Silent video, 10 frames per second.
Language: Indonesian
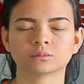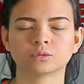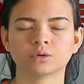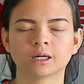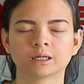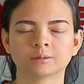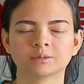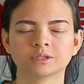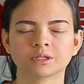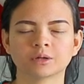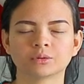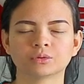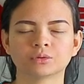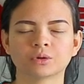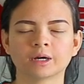Buang lebih
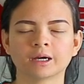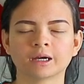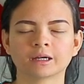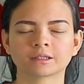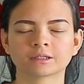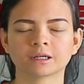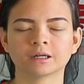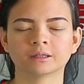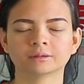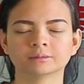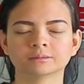jauh, exhale